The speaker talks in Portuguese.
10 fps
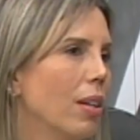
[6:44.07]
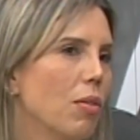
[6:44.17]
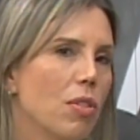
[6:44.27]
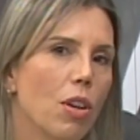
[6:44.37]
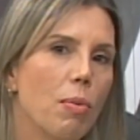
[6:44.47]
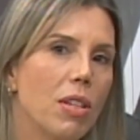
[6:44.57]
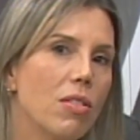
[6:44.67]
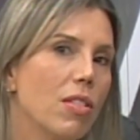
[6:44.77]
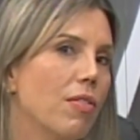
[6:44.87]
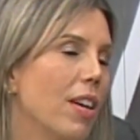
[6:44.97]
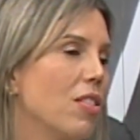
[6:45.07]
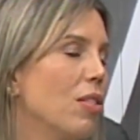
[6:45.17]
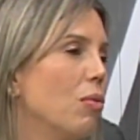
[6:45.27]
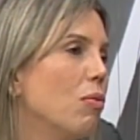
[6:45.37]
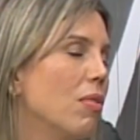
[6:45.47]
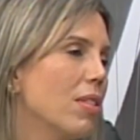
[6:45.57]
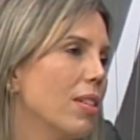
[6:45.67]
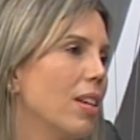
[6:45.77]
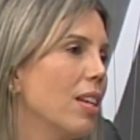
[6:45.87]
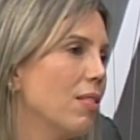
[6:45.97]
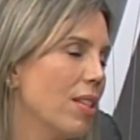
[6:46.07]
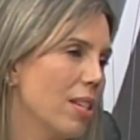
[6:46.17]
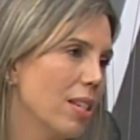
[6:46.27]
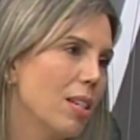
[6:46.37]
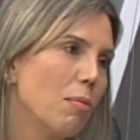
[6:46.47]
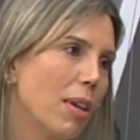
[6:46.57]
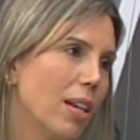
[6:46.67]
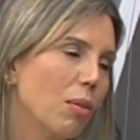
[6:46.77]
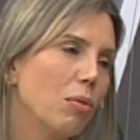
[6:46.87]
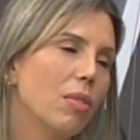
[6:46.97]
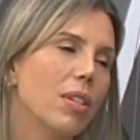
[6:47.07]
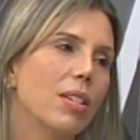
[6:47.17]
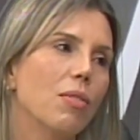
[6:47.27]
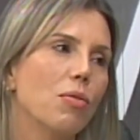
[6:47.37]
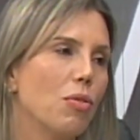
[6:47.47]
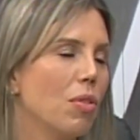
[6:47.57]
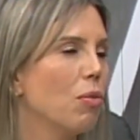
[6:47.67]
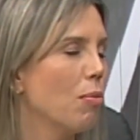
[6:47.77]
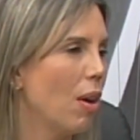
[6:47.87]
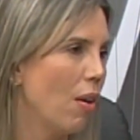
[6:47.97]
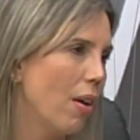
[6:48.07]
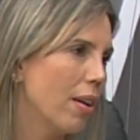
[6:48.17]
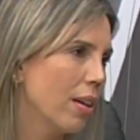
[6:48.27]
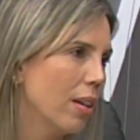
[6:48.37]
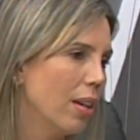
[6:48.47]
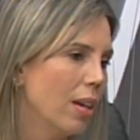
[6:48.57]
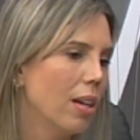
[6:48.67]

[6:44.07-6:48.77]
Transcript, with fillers: Então, geralmente a gente faz de duas a três vezes na semana, com duração de uma hora.